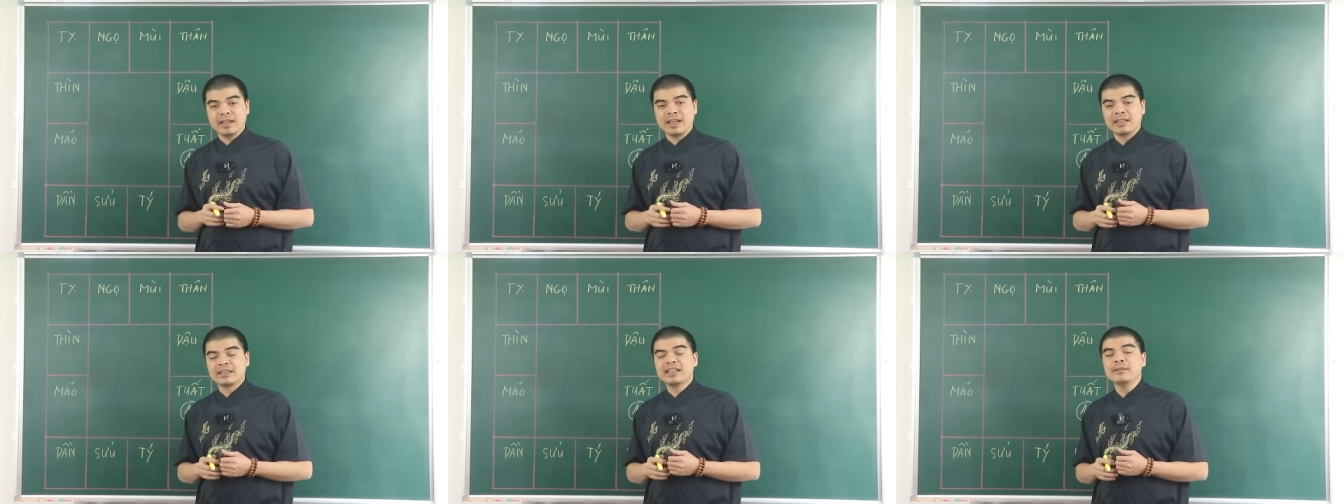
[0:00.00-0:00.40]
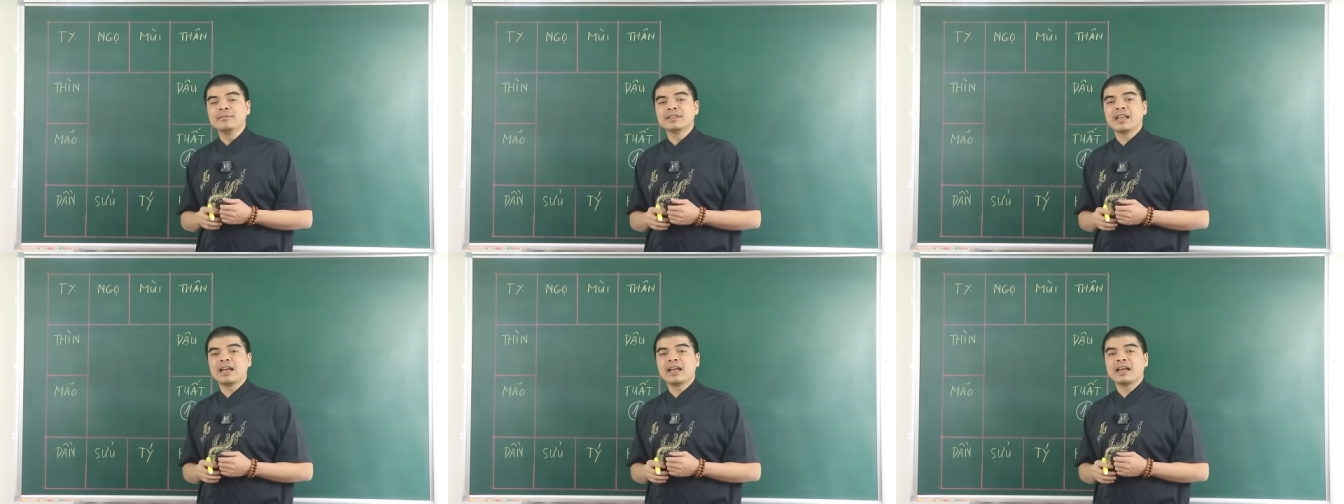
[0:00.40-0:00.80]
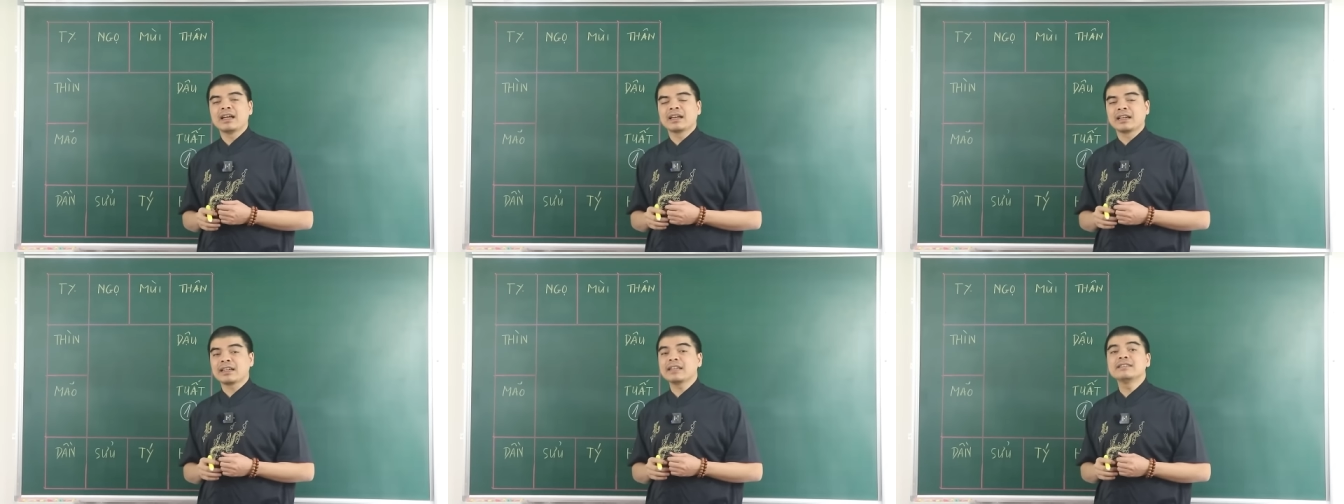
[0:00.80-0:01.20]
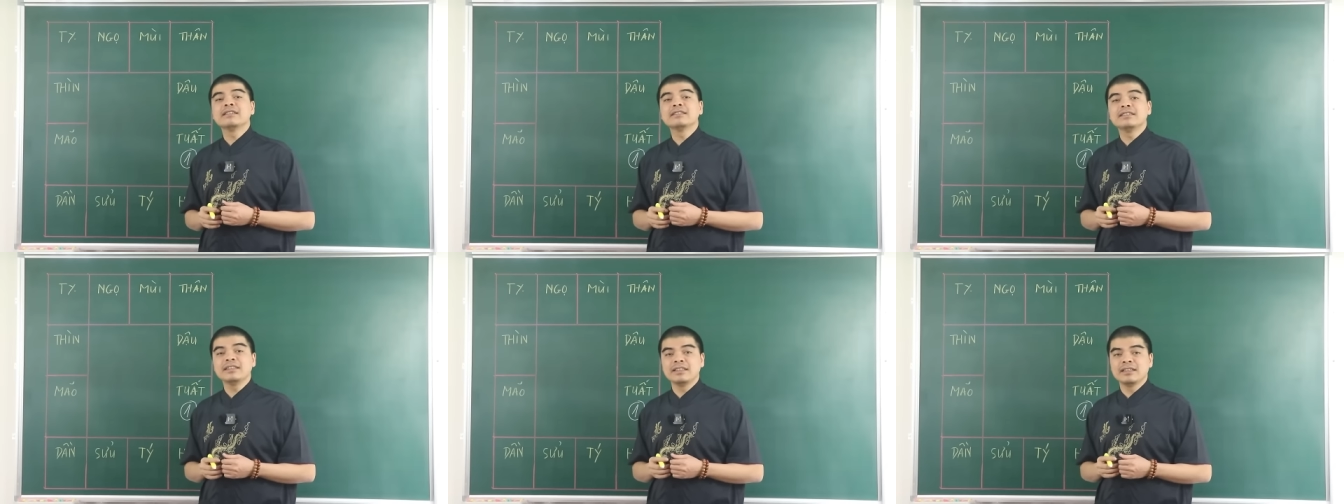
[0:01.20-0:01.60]
để tìm ra cái cách
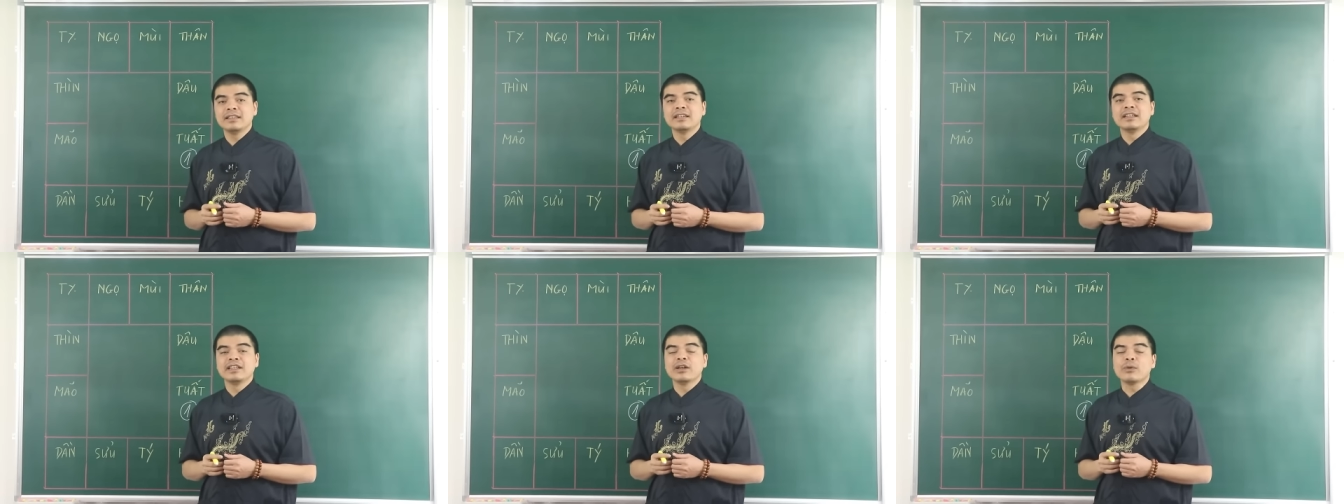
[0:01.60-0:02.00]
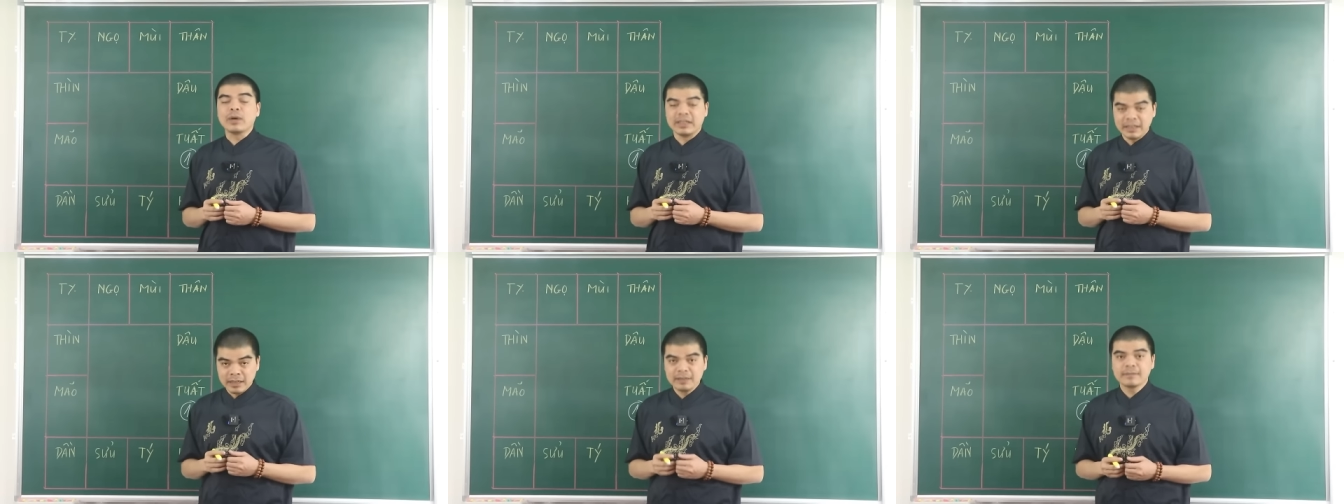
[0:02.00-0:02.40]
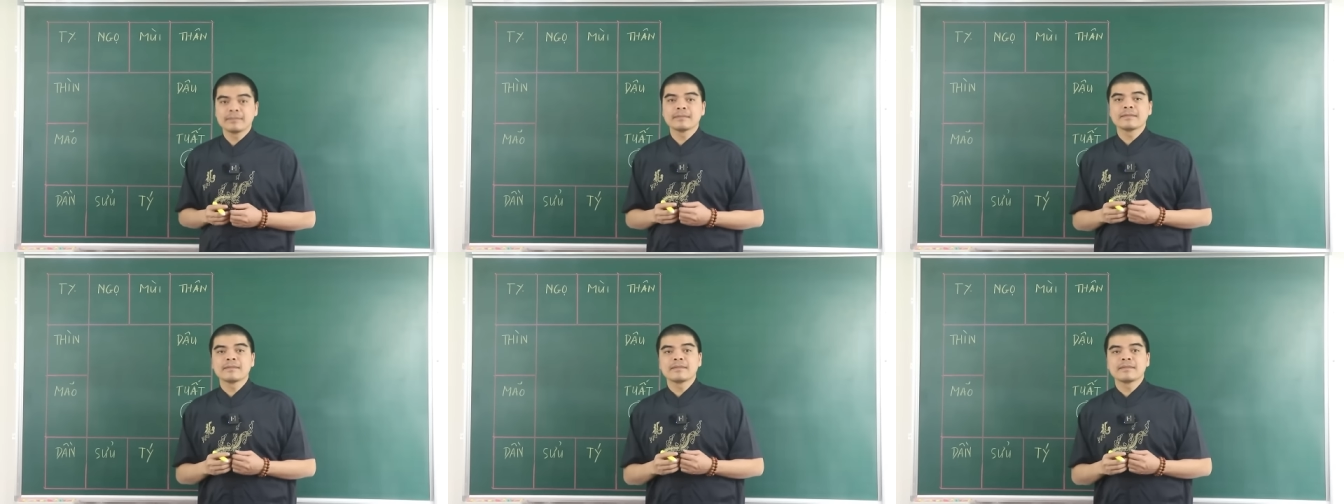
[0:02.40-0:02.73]
chữa trị hiệu quả nhất.